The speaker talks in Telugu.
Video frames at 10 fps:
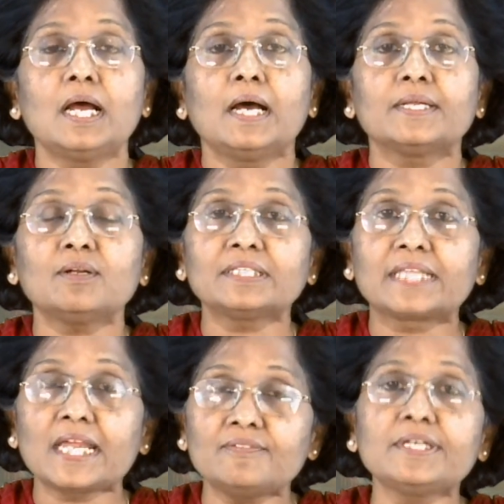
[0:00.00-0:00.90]
యూనో
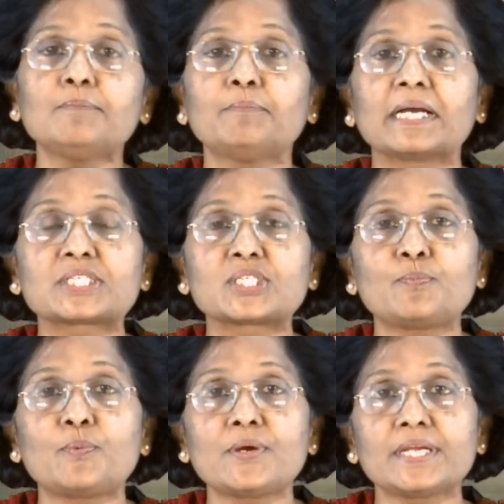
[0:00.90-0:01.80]
దేవుణ్ణి
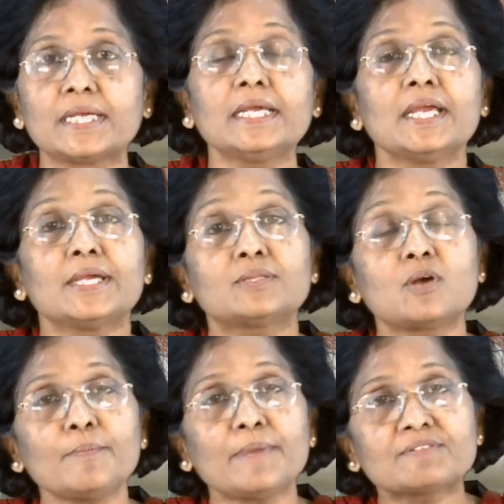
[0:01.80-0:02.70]
మర్చిపోయి
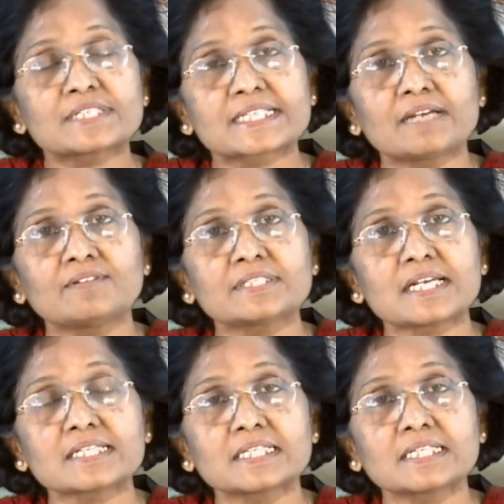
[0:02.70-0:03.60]
ఇదిగో మేము సేవ
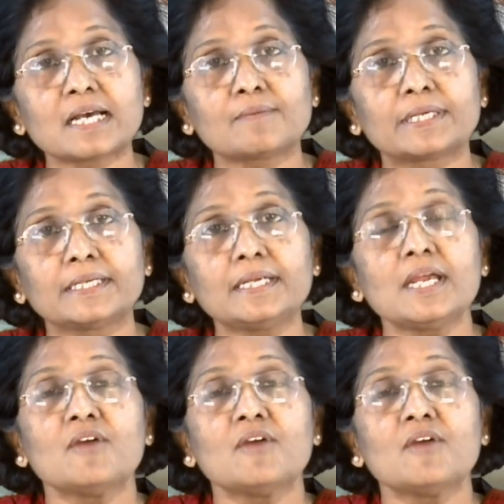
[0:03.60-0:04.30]
చేస్తున్నామని